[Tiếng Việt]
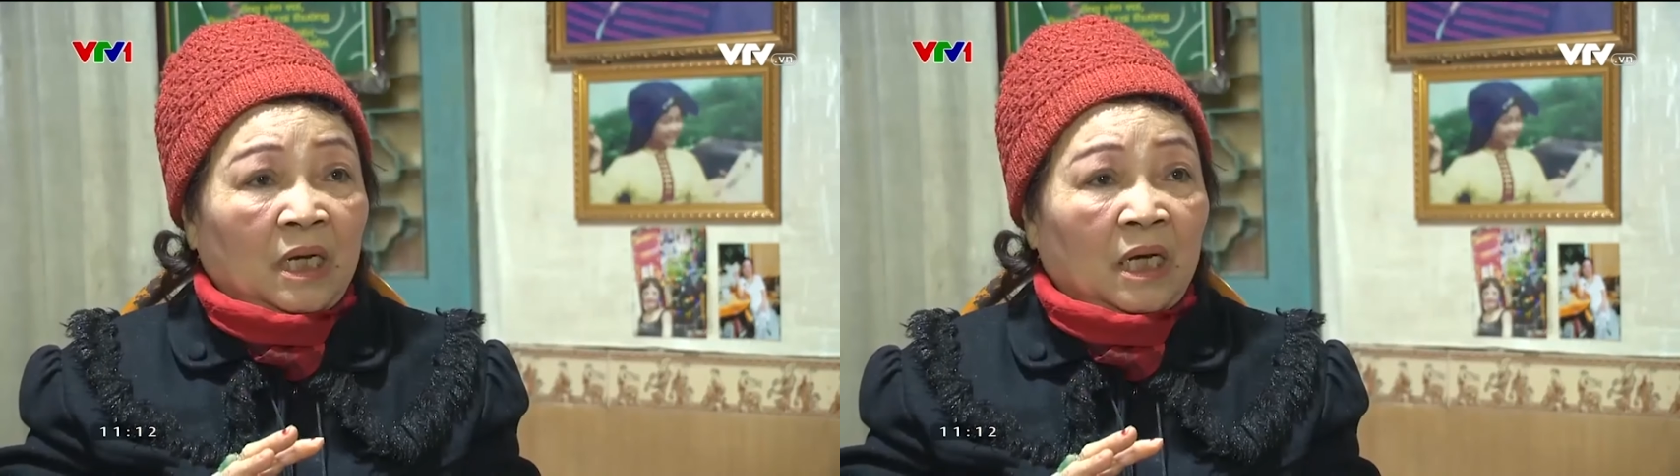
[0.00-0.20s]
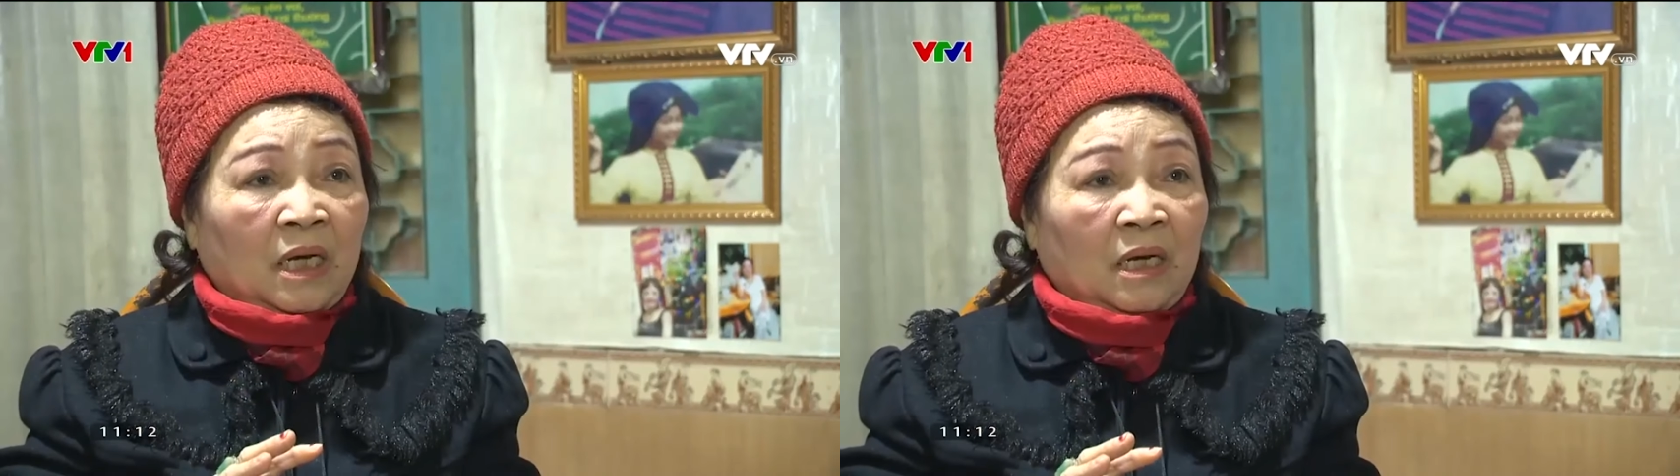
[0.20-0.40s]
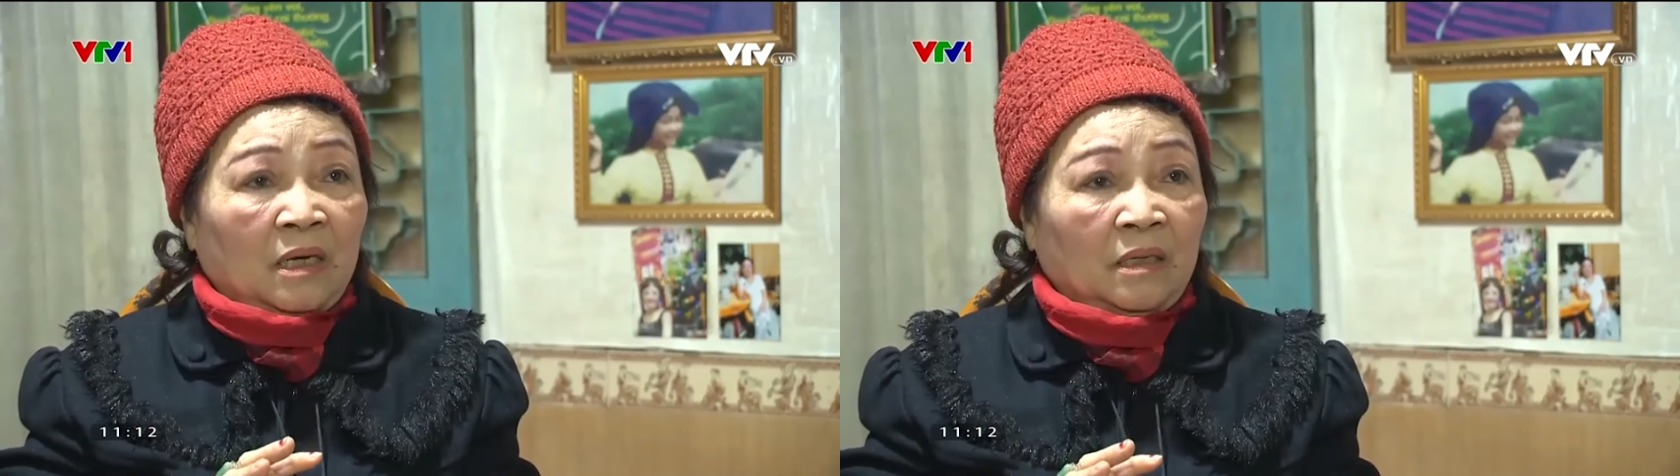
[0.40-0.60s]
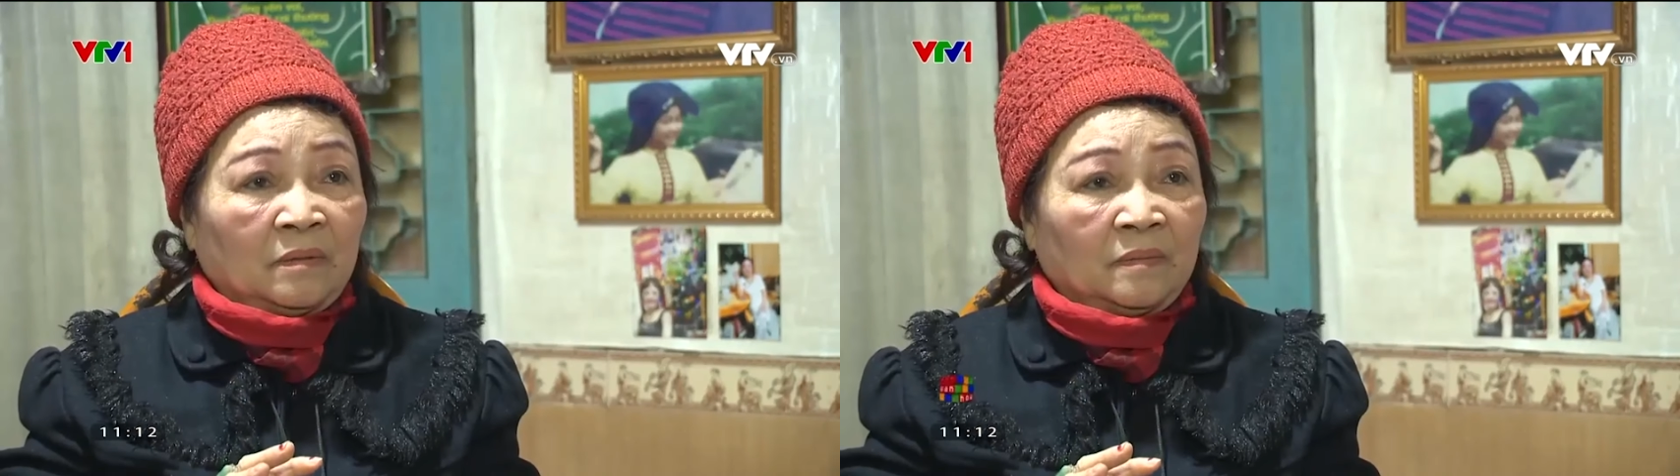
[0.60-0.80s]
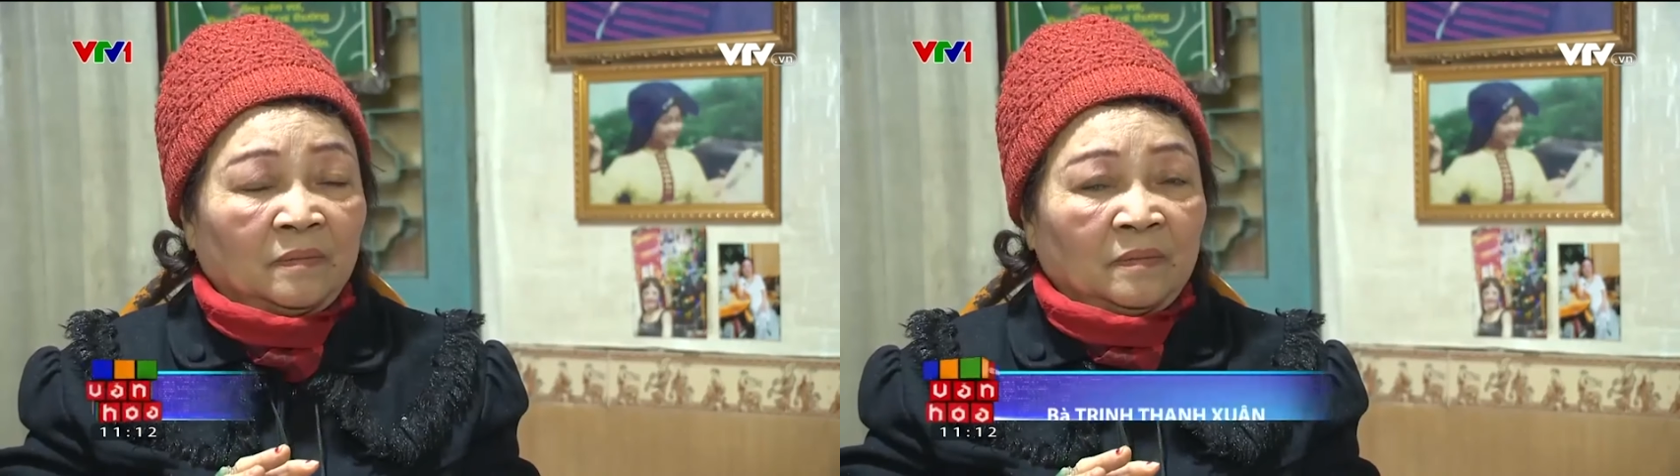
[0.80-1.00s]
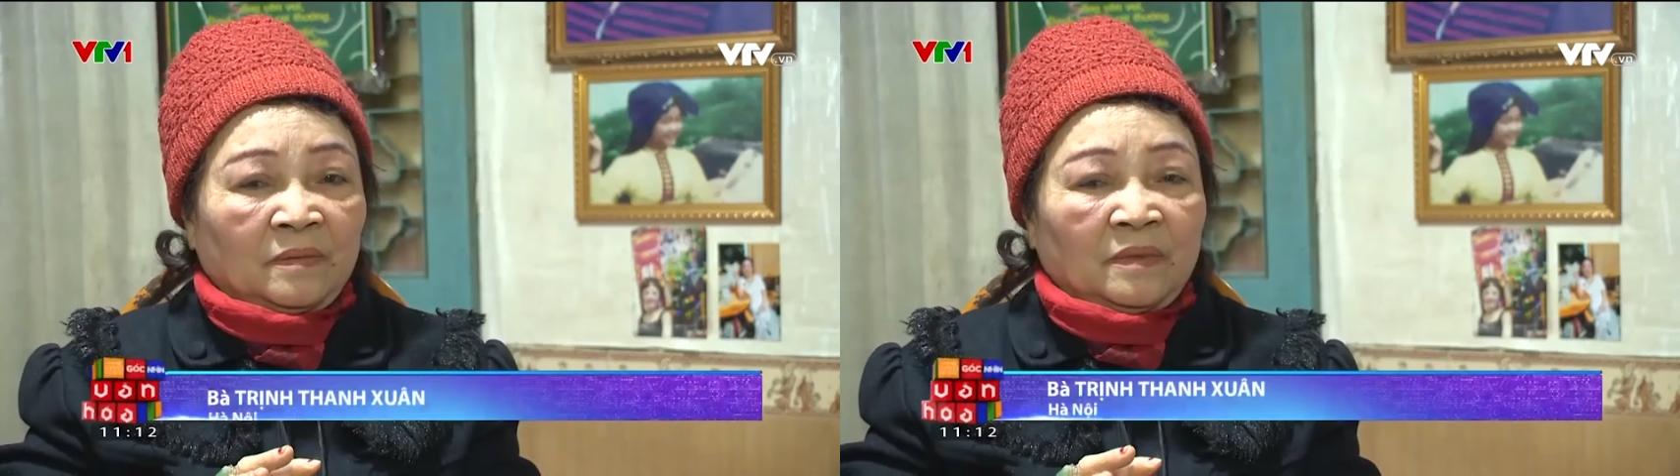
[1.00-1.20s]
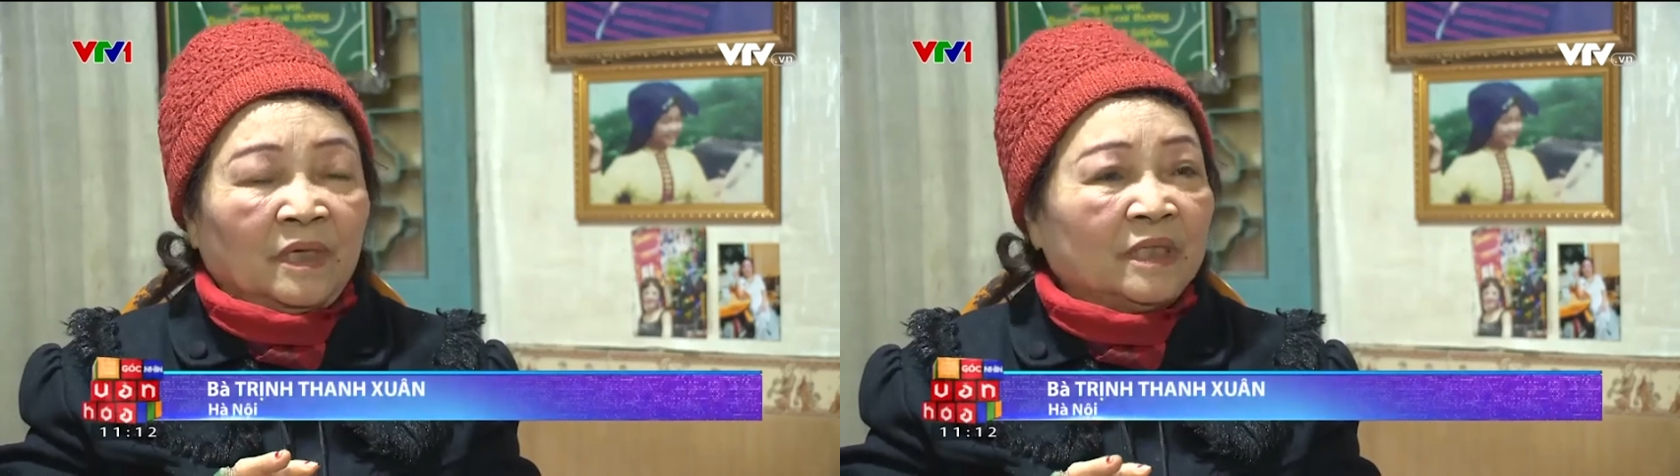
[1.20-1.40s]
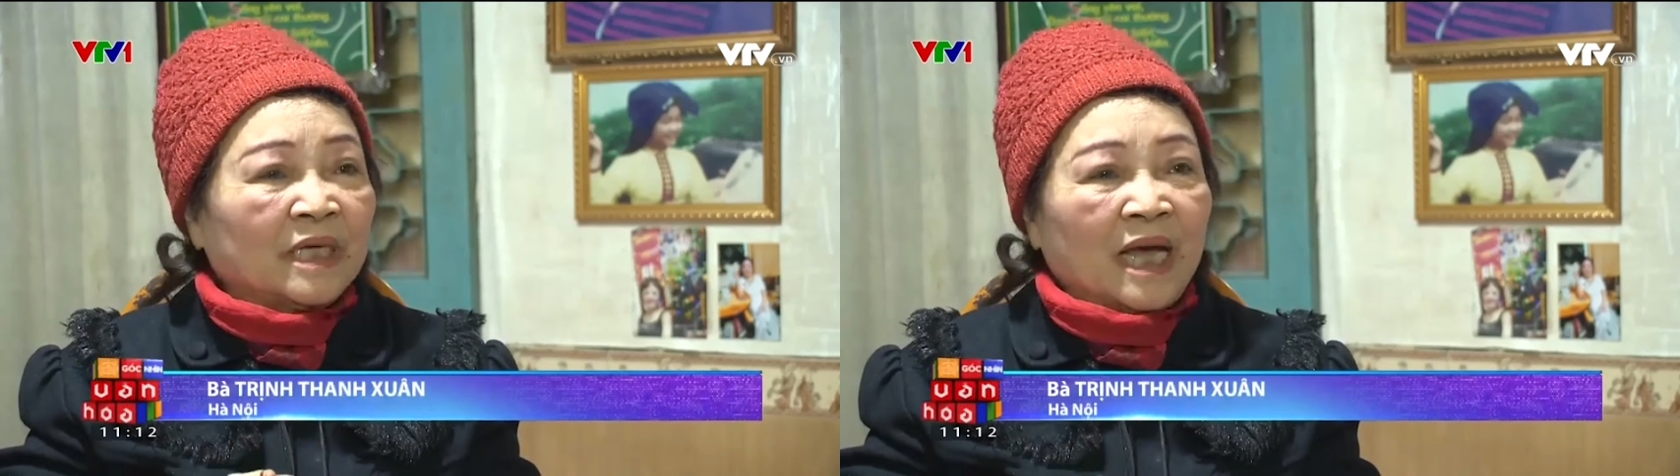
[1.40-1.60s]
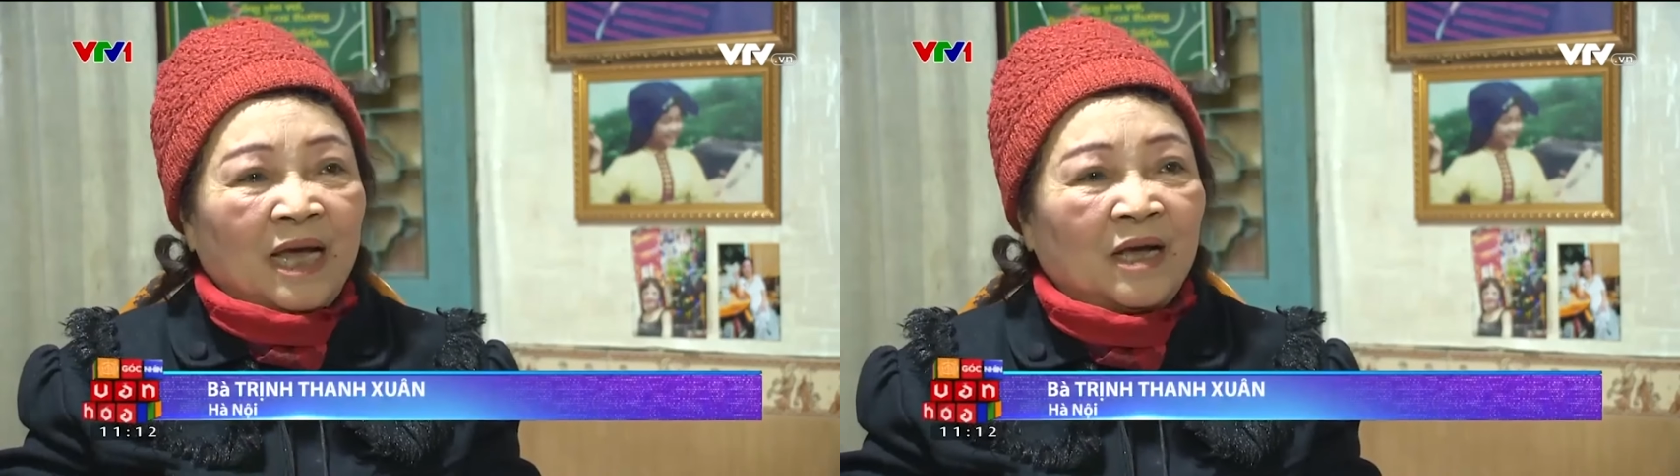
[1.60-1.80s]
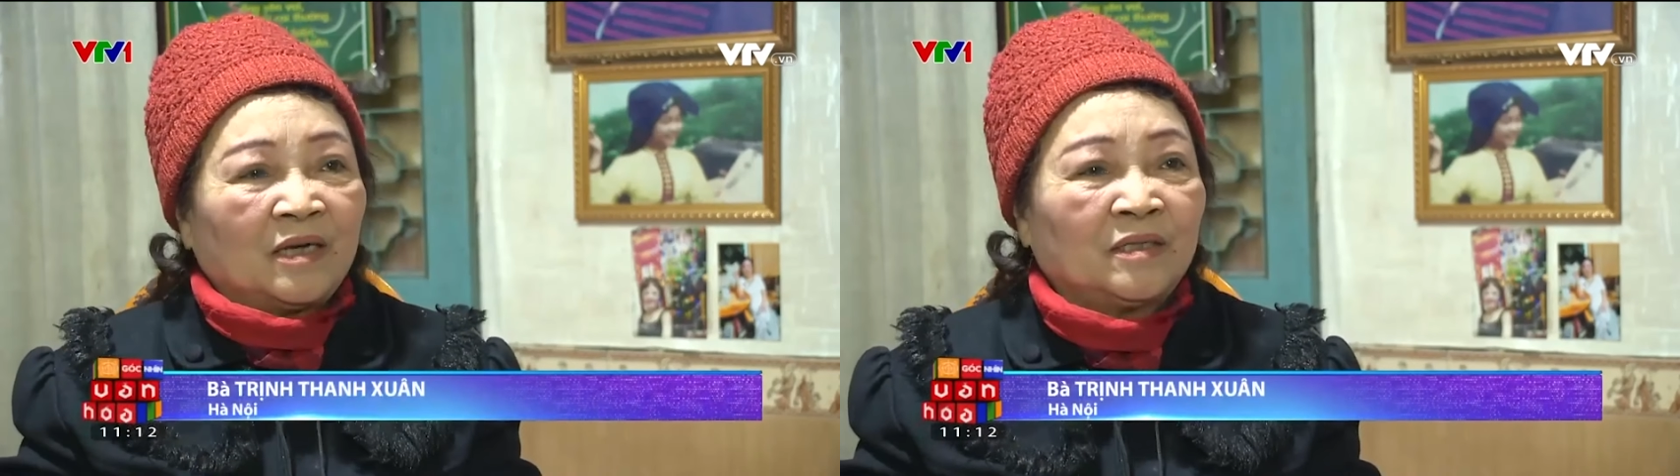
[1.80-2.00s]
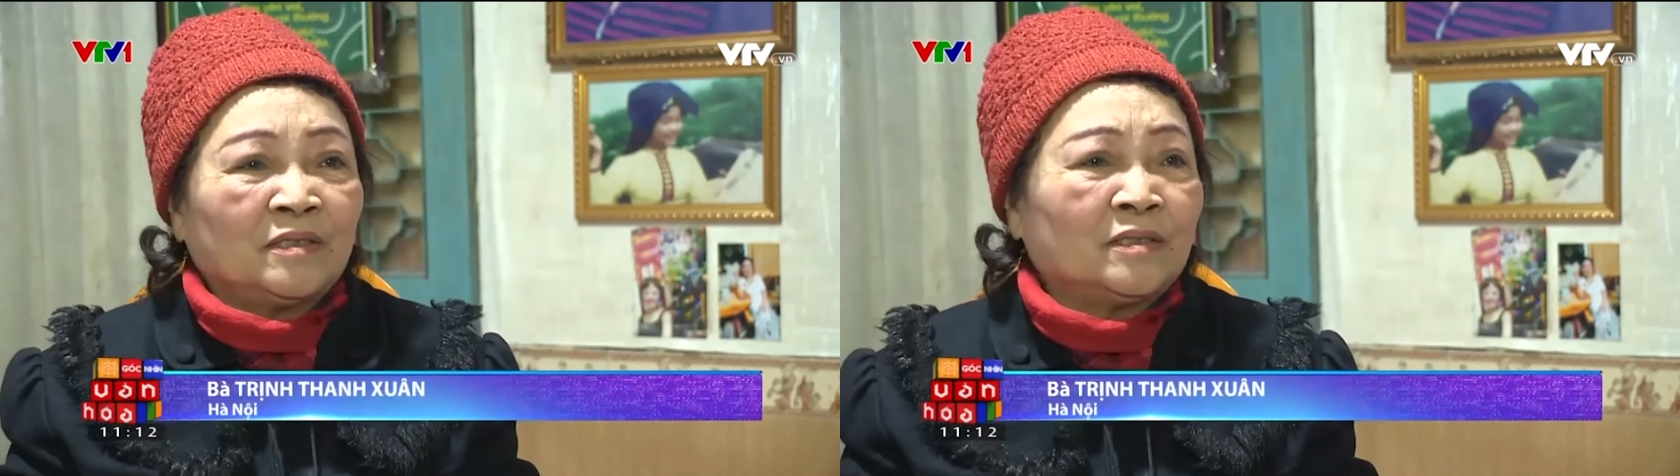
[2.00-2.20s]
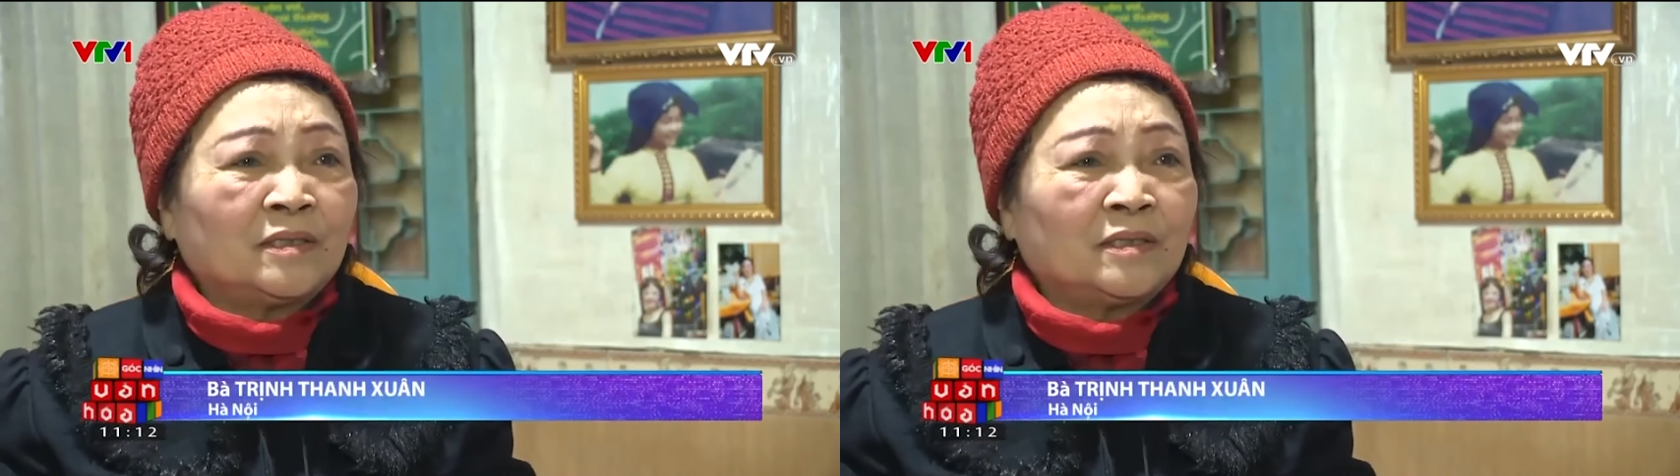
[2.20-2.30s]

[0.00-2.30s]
là người già